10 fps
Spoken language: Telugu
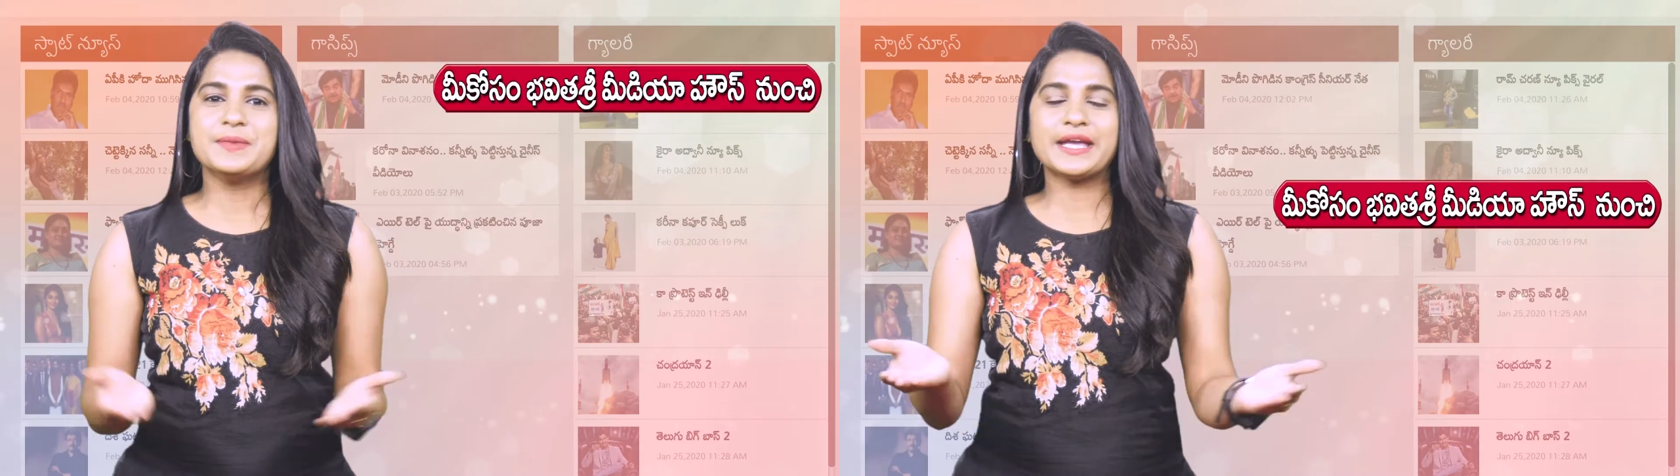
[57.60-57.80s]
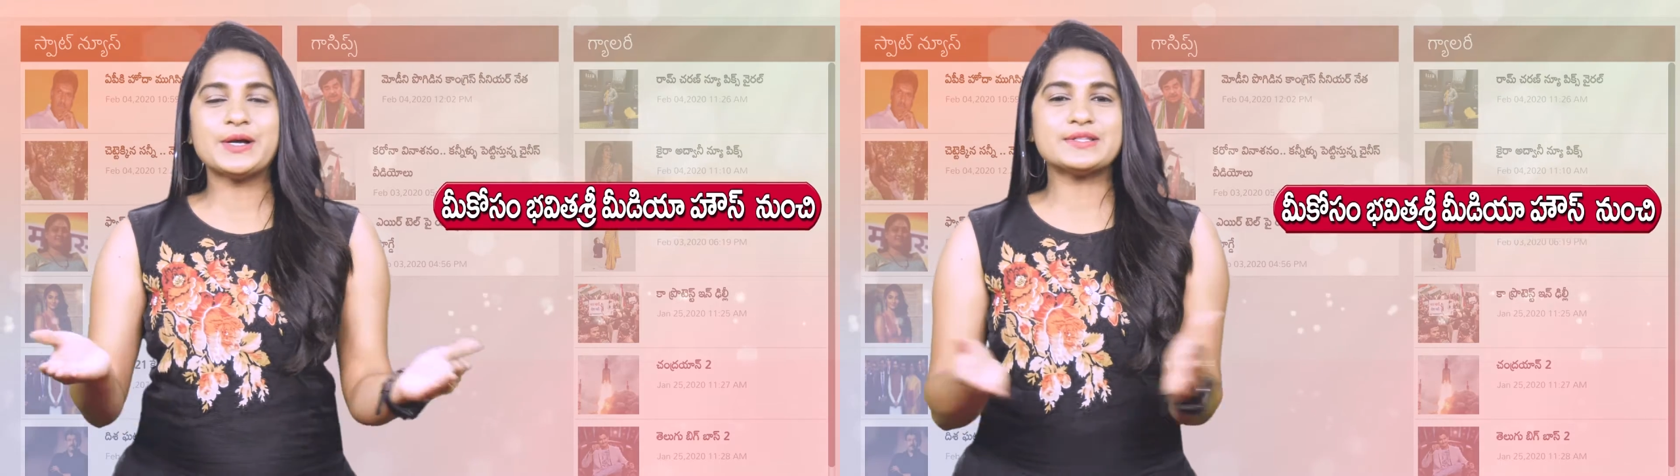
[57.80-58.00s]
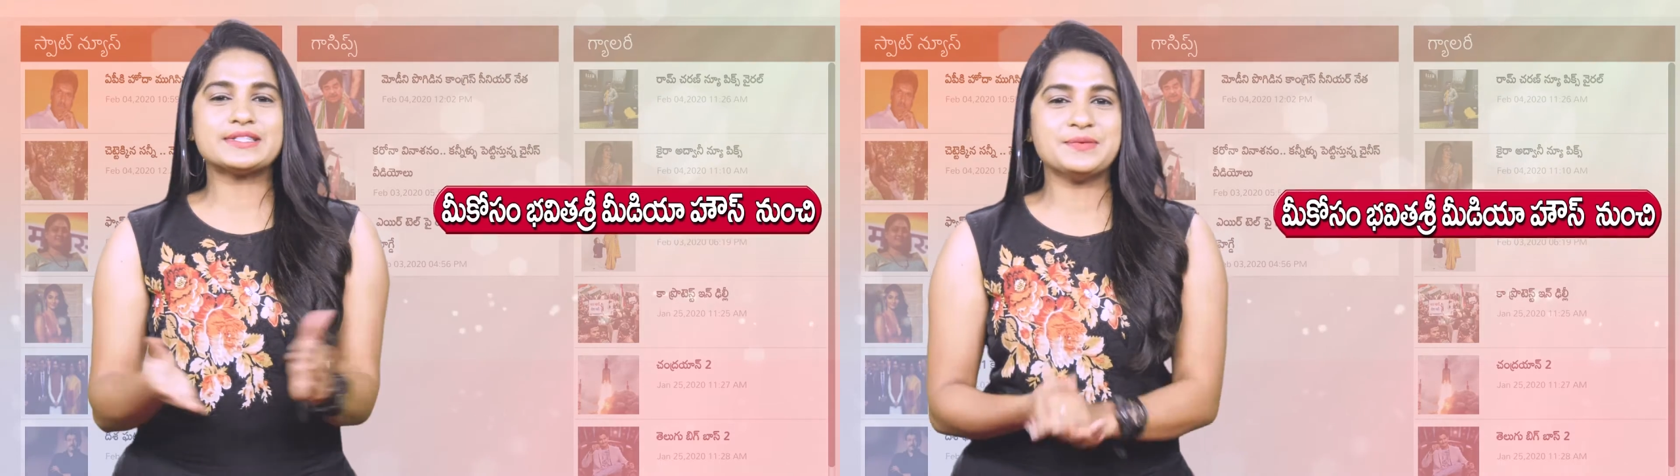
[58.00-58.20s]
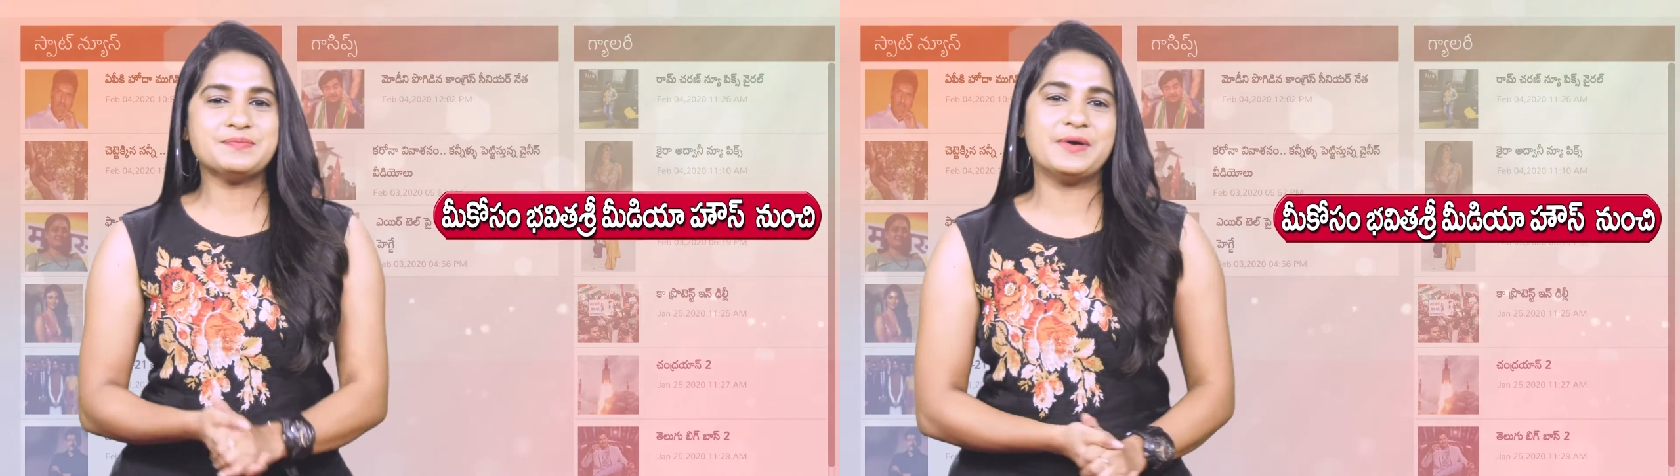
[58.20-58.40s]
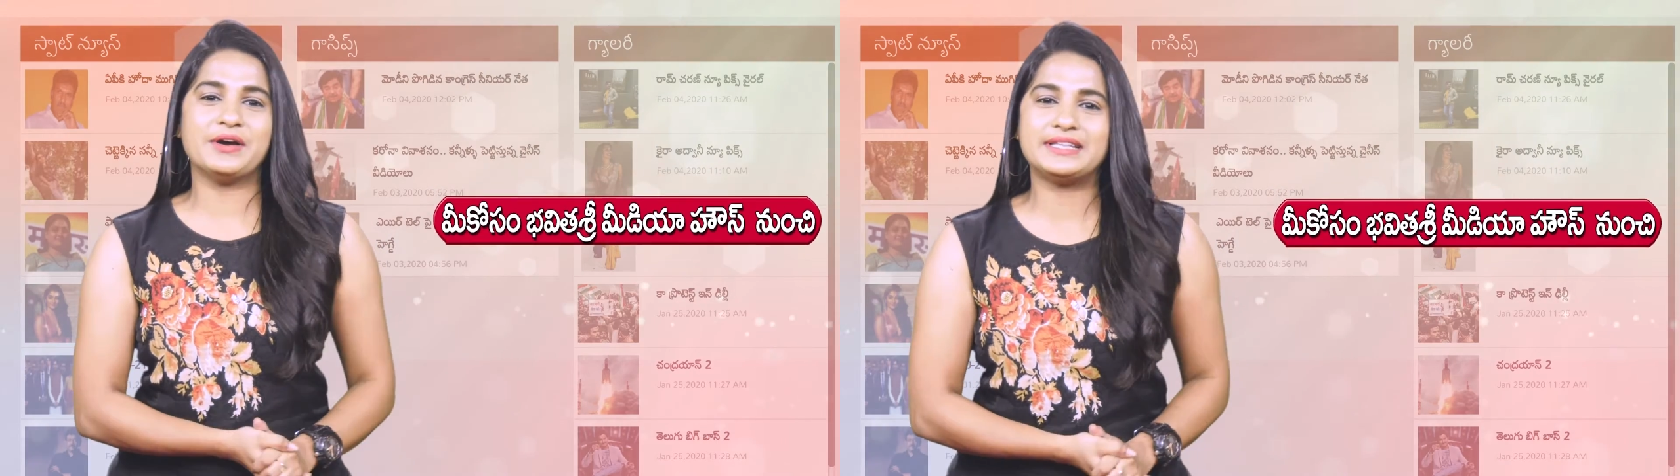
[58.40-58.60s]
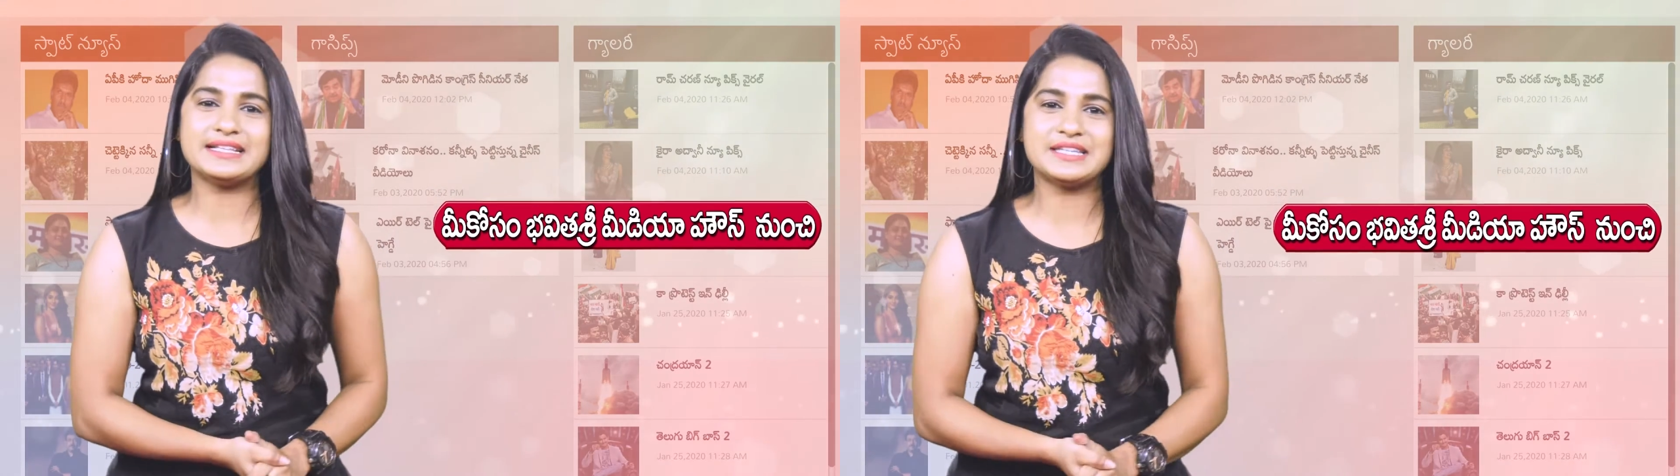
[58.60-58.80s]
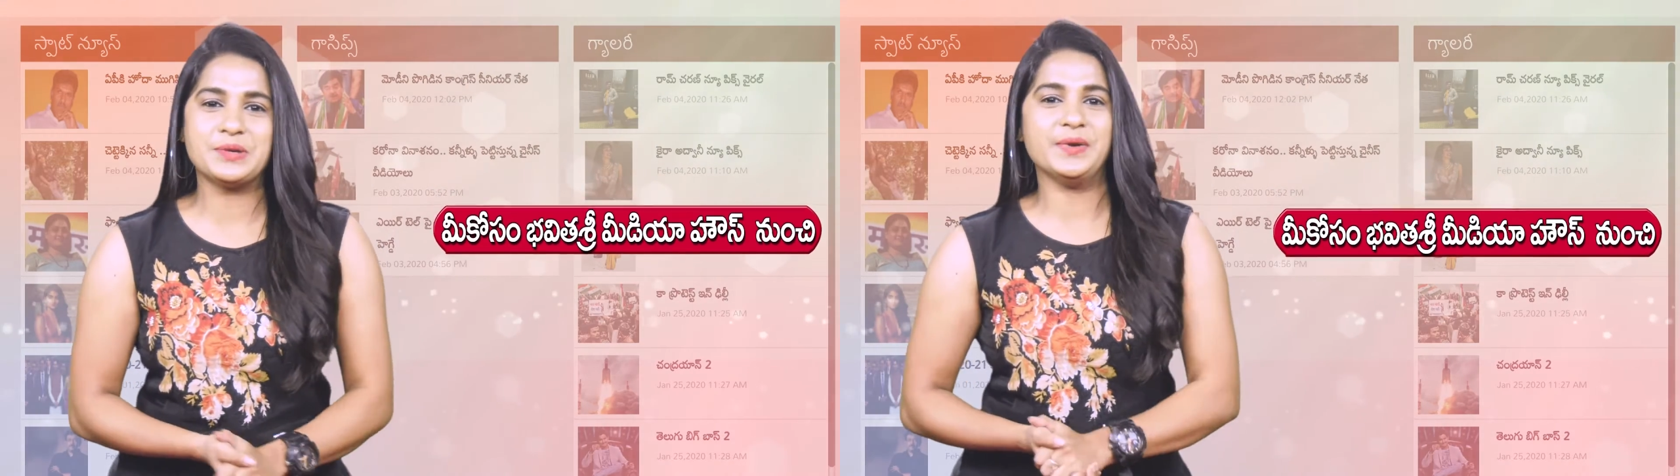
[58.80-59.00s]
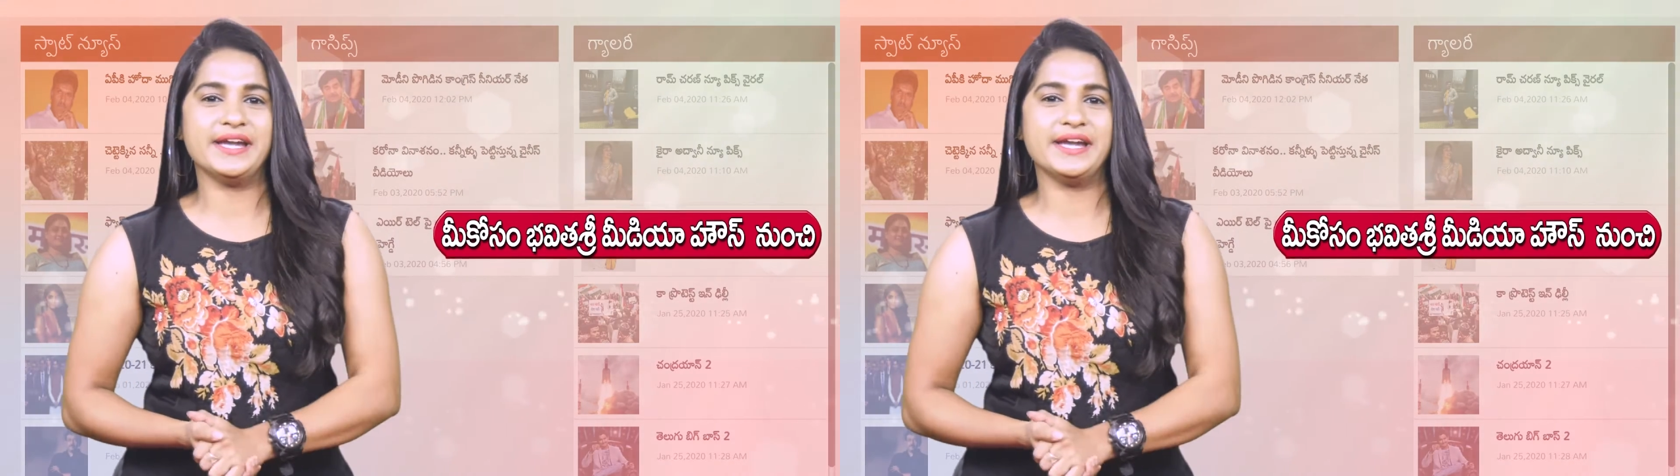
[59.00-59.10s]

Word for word: మీకోసం భవితశ్రీ